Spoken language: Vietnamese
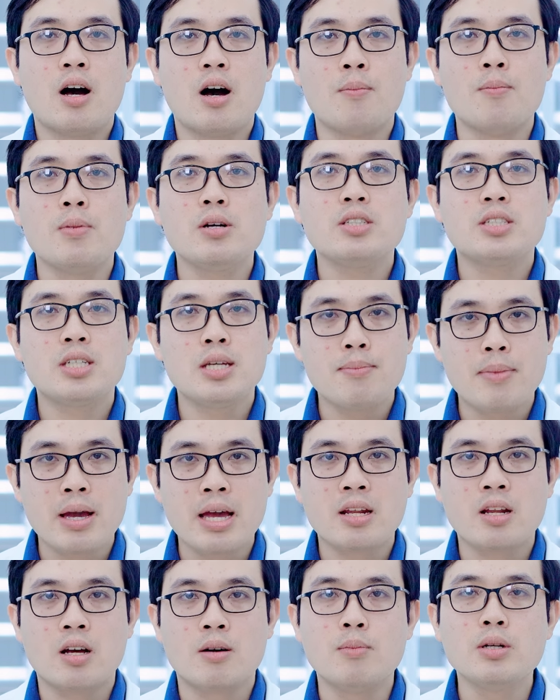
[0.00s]
ở mức xi
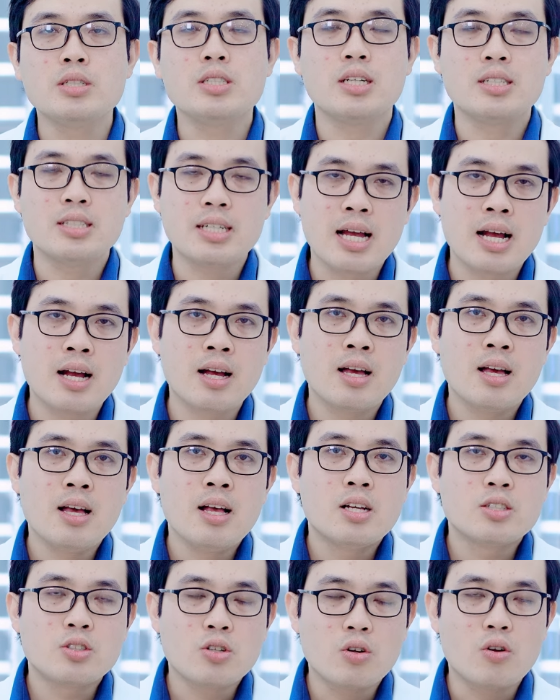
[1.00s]
men, ở mức chân răng.
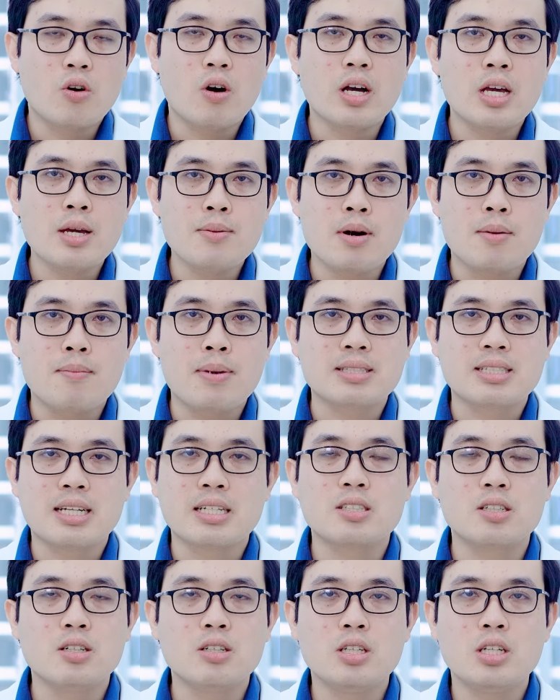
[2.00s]
Do đó khi mà mặt
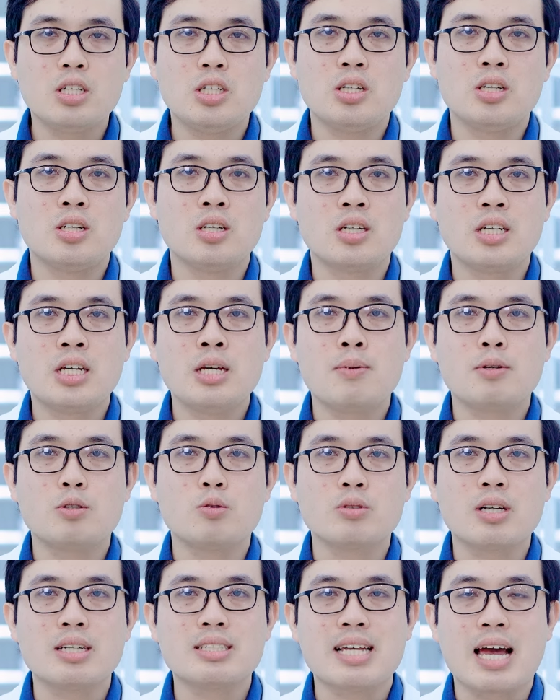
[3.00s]
dán sứ thì khi mà
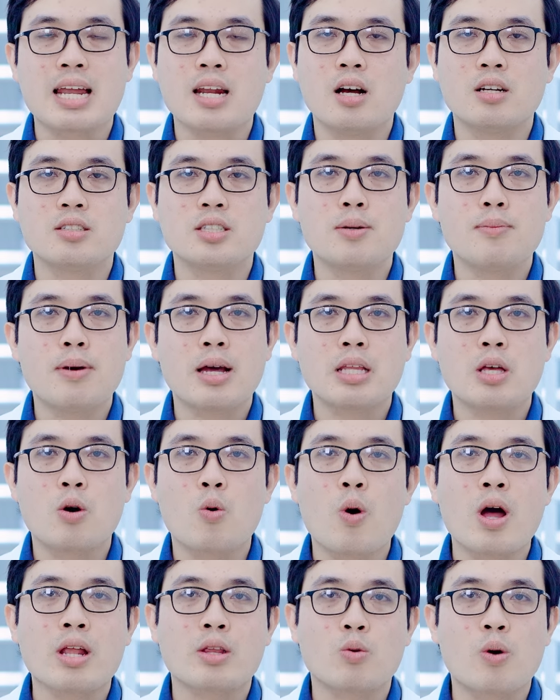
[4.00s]
chúng ta dán ở xi men thì
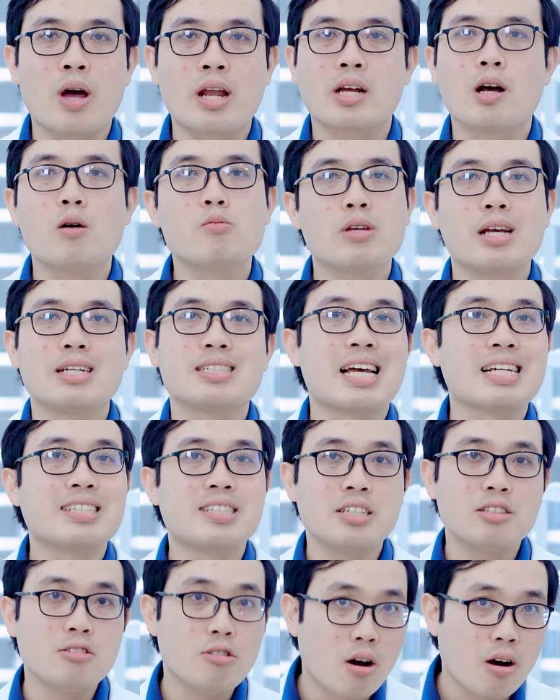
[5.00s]
hoàn toàn không thể dán
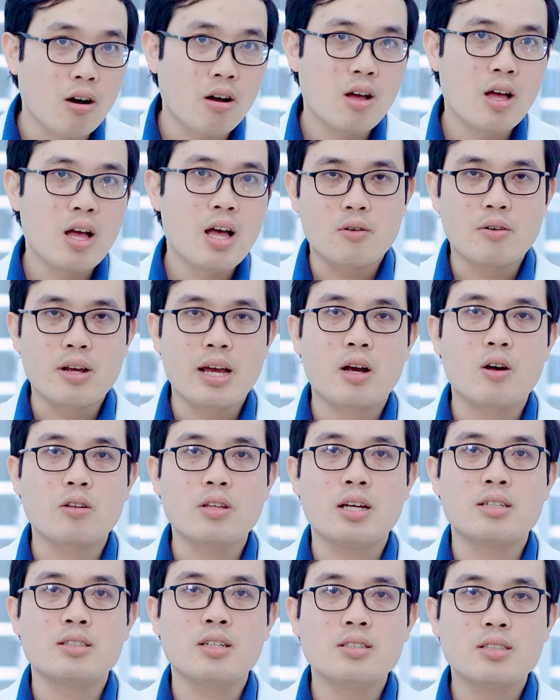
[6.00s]
dính được. Điều này có
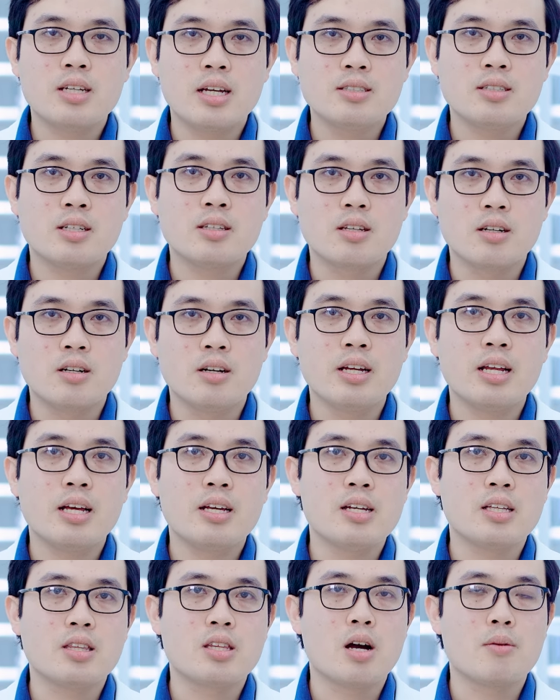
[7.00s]
thể rất dễ dẫn tới
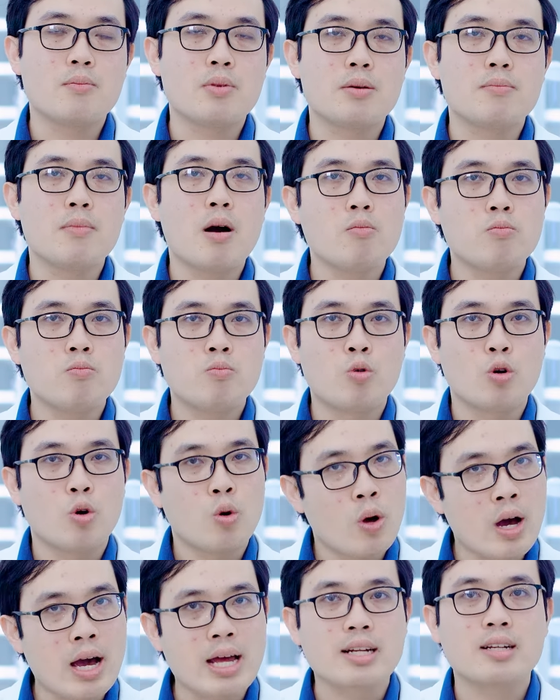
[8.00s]
hiện tượng bị bong một
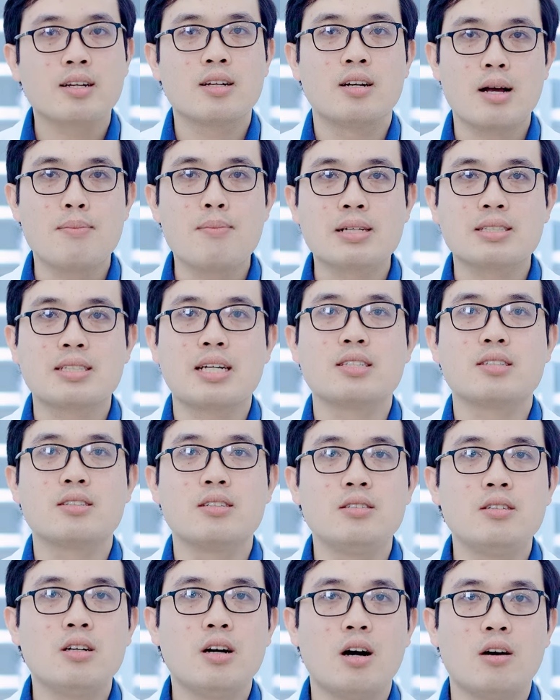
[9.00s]
loạt các mặt dán
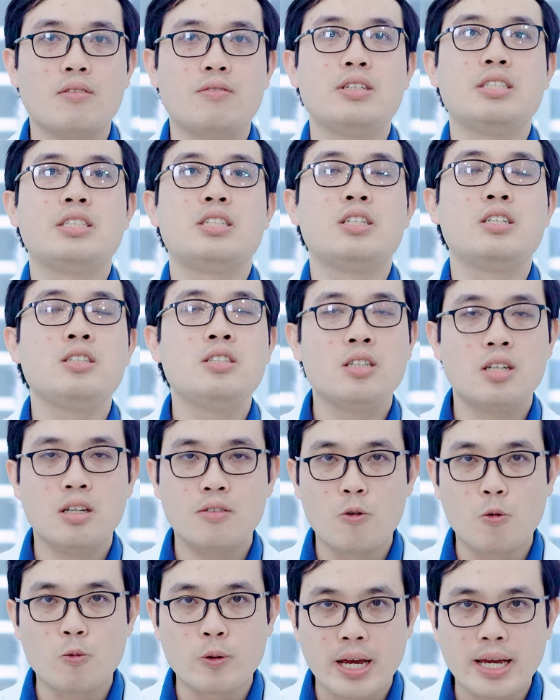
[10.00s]
sứ ở vị trí những
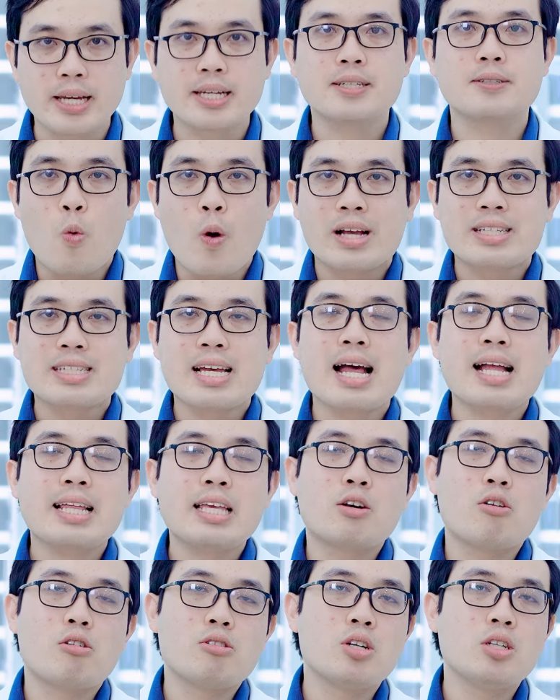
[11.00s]
cái vùng này. Ngoài ra
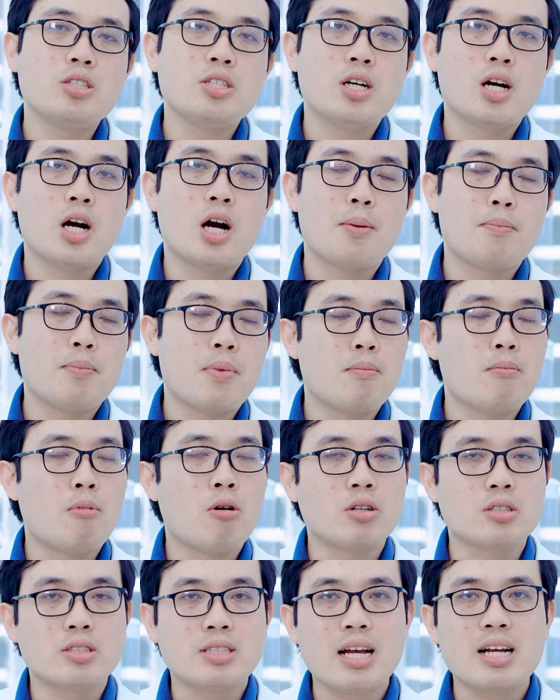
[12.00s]
thì có những trường hợp mà
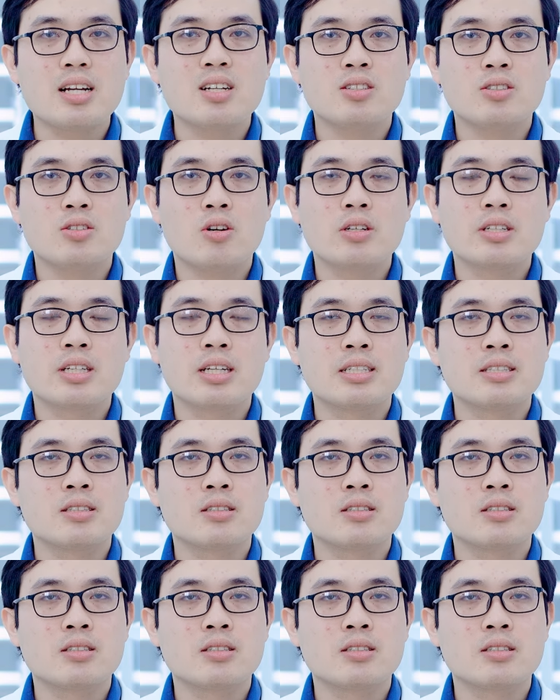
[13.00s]
mòn răng do